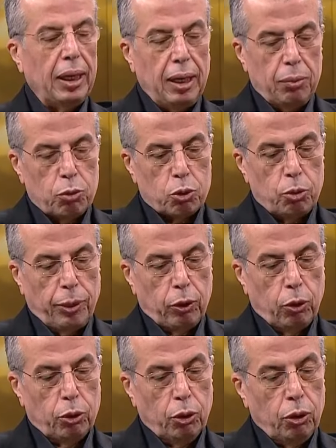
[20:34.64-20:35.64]
gelen Müslüman
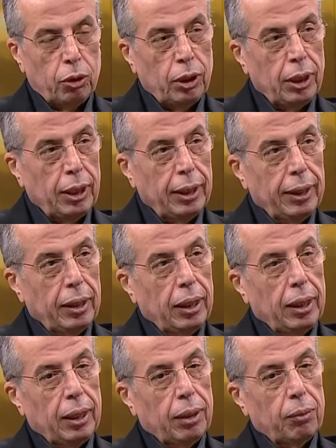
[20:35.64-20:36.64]
oluyor.
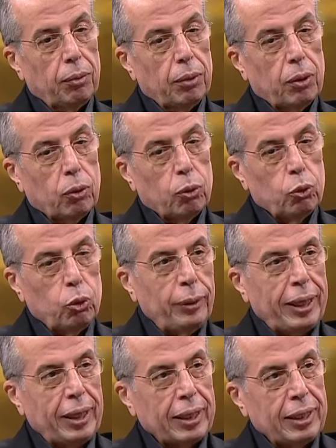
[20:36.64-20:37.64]

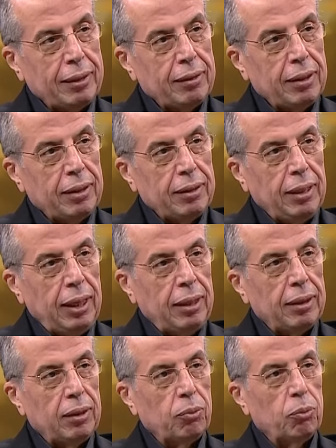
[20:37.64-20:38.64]
Kuba'ya gittiğinde
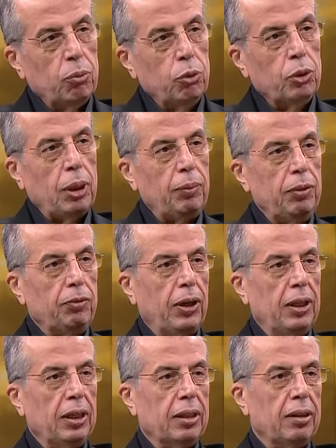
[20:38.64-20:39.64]
bu tebliğ
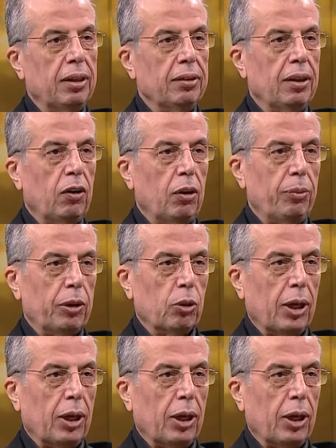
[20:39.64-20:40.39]
faaliyetleri devam ediyor.